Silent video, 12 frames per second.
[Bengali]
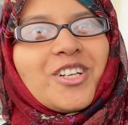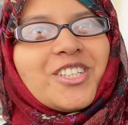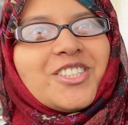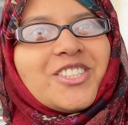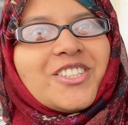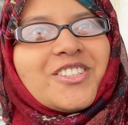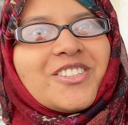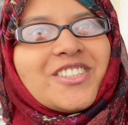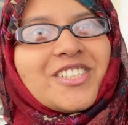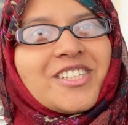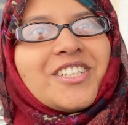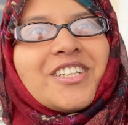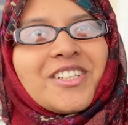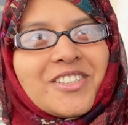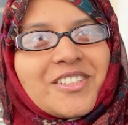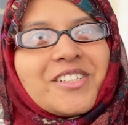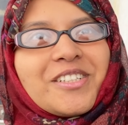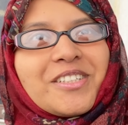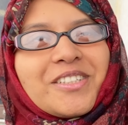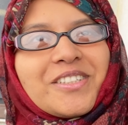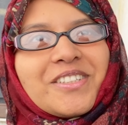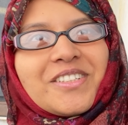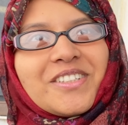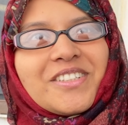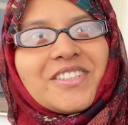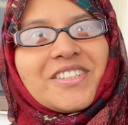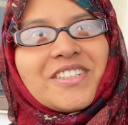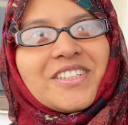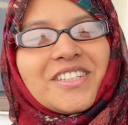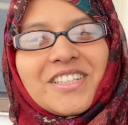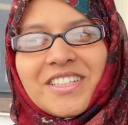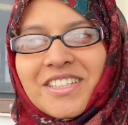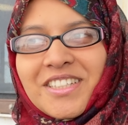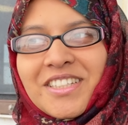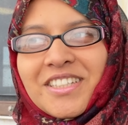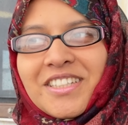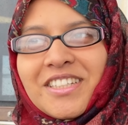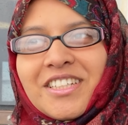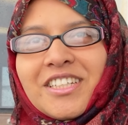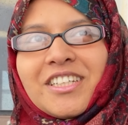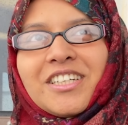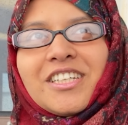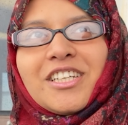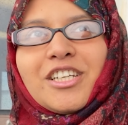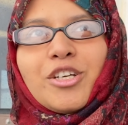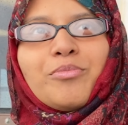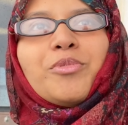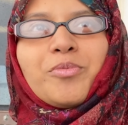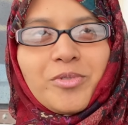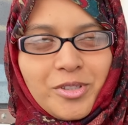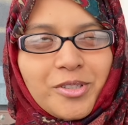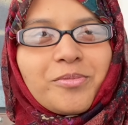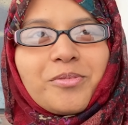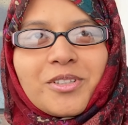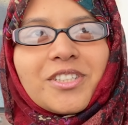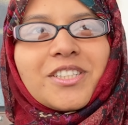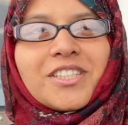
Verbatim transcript: আর্ম ফোর্সেস মেডিকেল কলেজ সেখান থেকে এমবিবিএস করে এসছে